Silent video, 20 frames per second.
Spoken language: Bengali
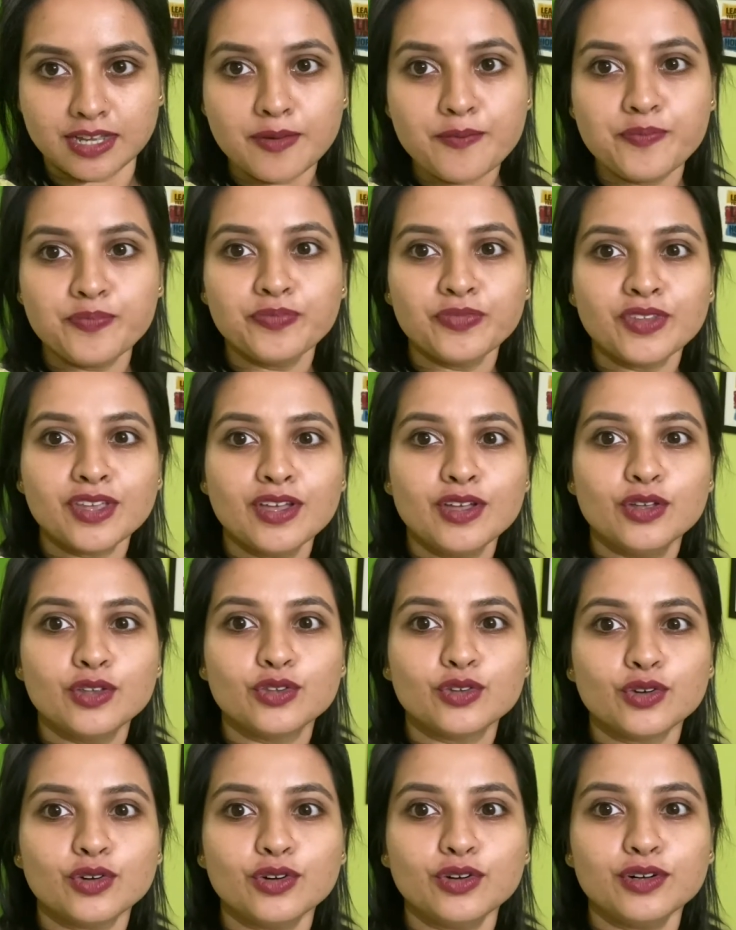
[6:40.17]
প্রতিবার
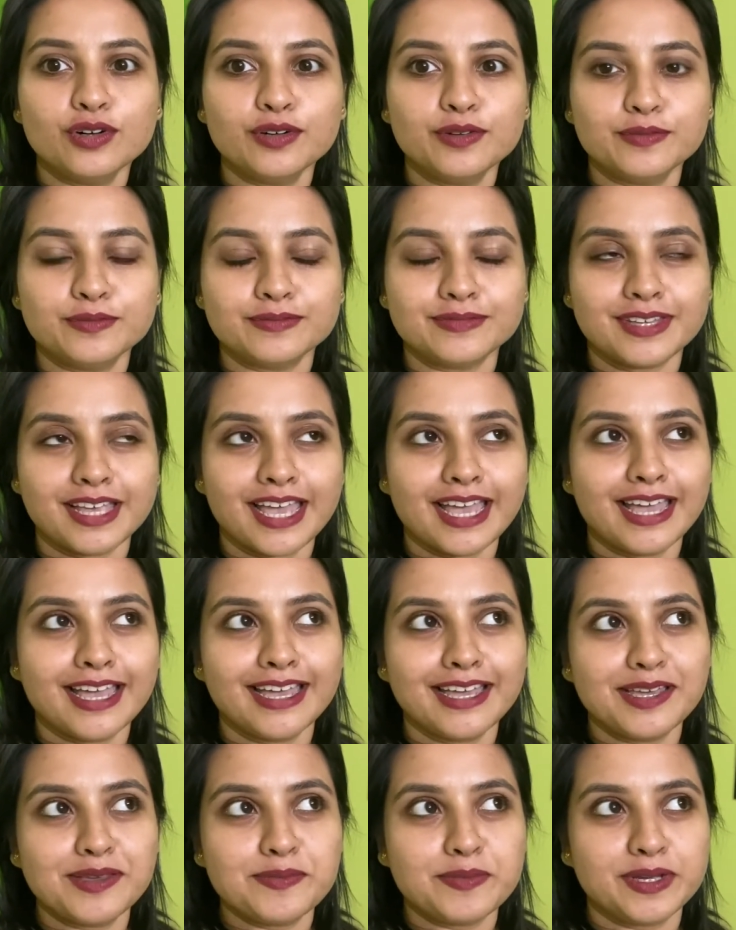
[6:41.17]
এই
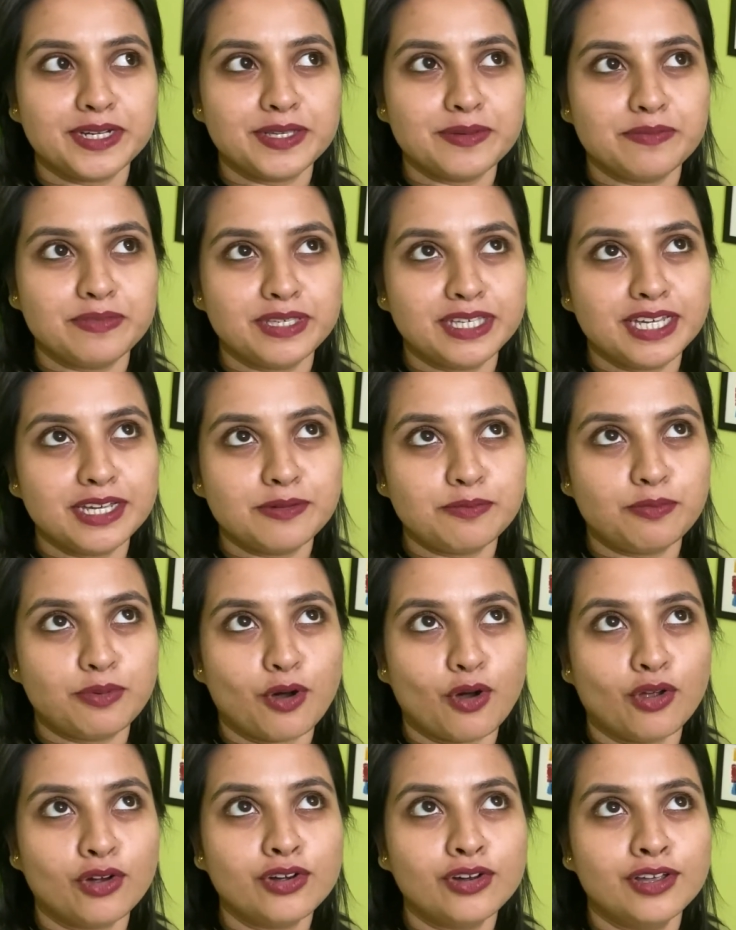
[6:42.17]
দুর্গাপুজোর পর যেই
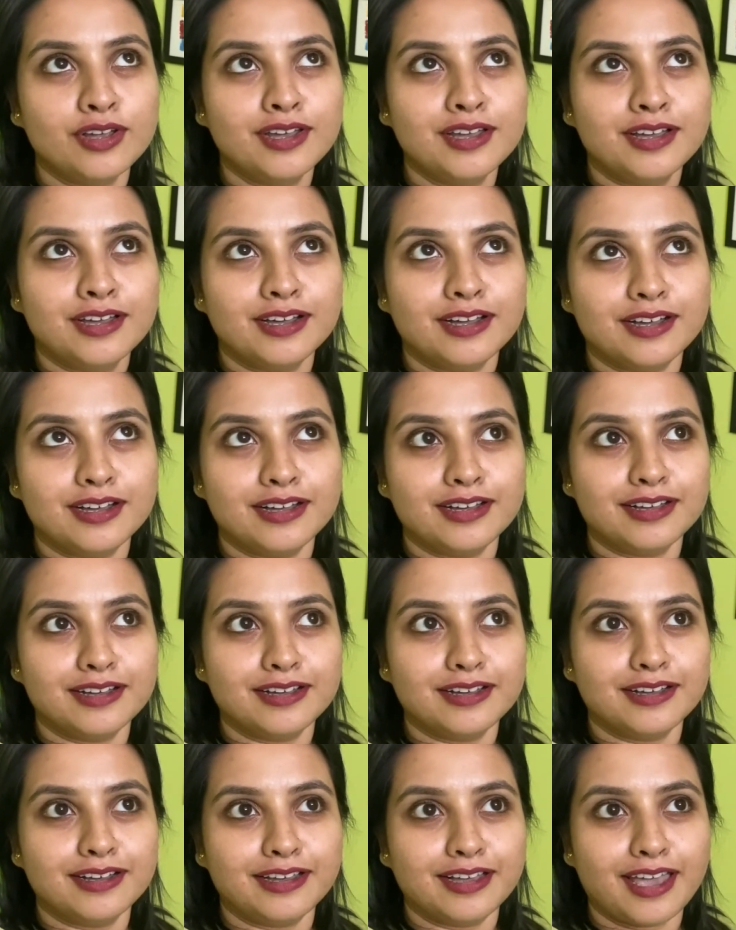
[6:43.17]
লক্ষ্মী পুজোটা হয়
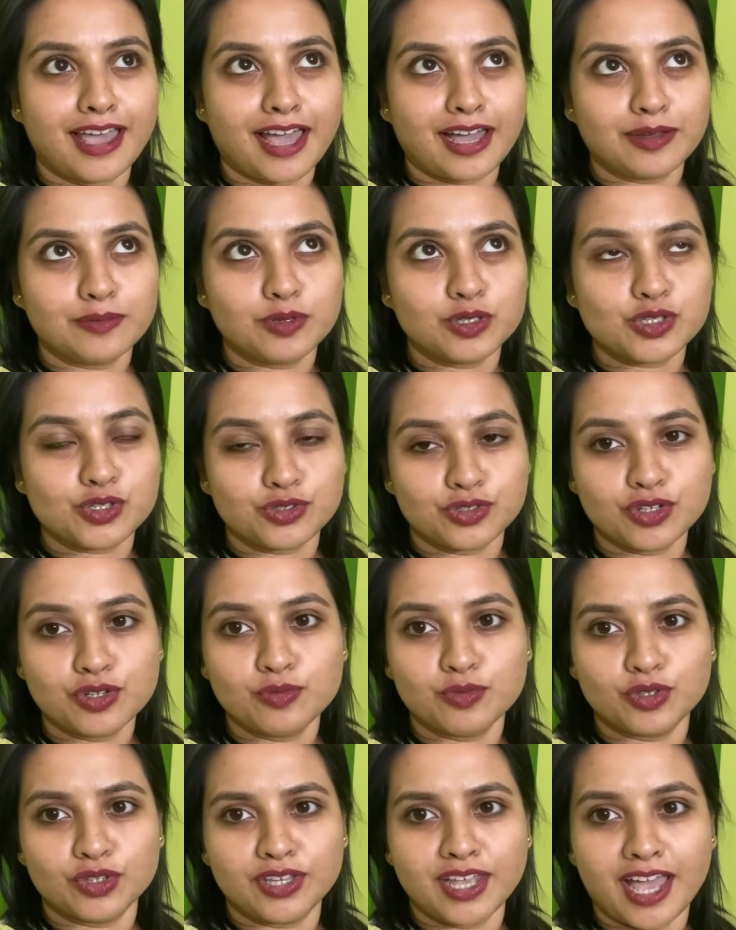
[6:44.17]
সেই পুজোতে
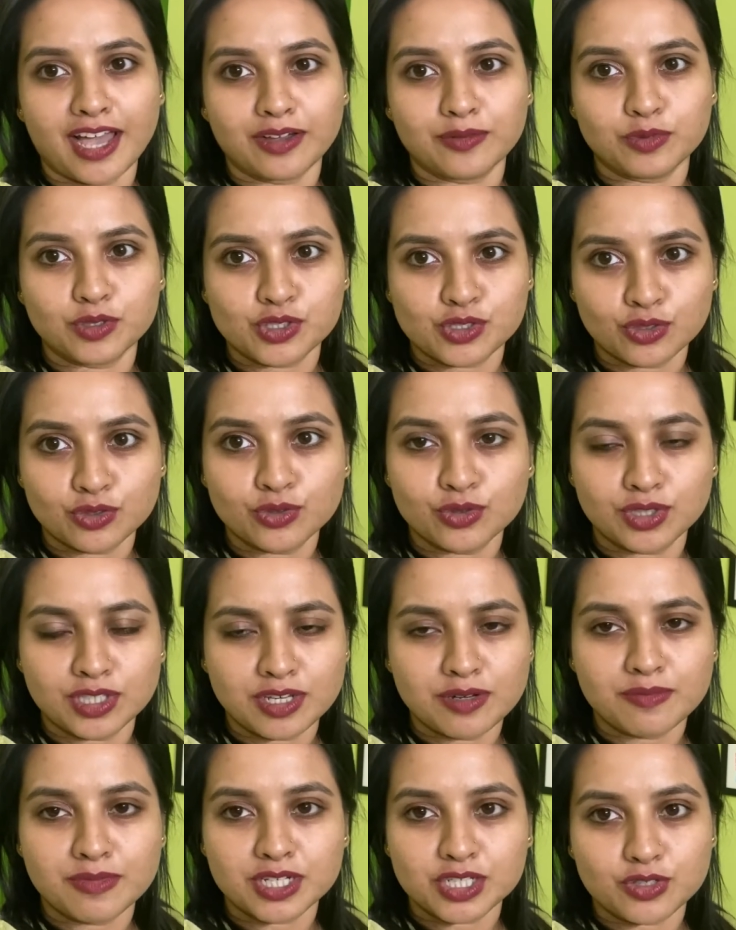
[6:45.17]
মা বাড়িতে
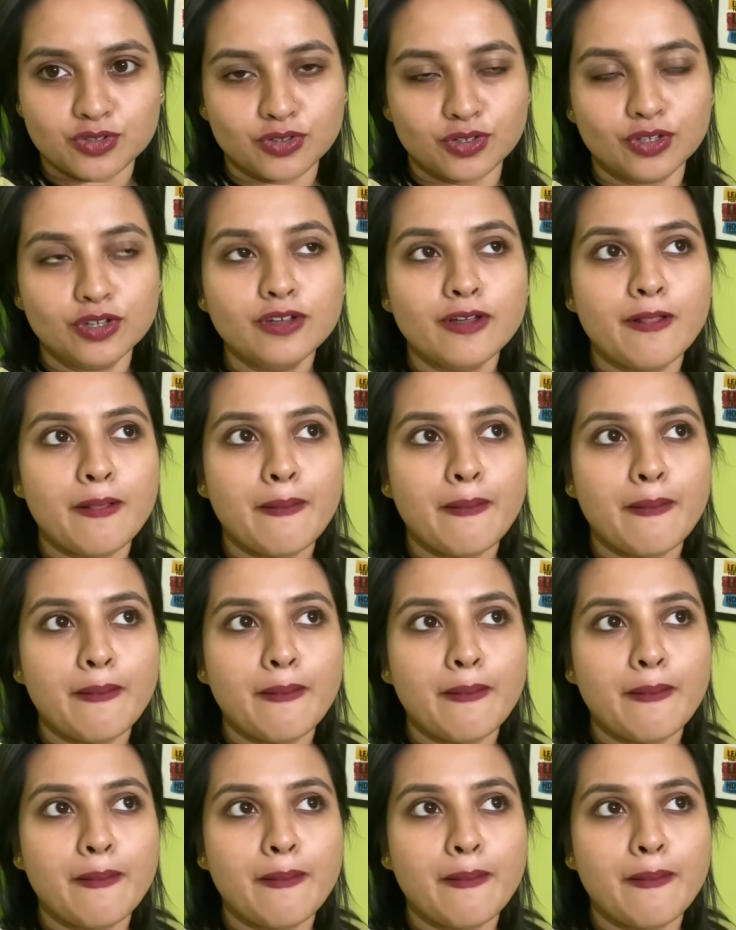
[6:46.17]
পুজো করে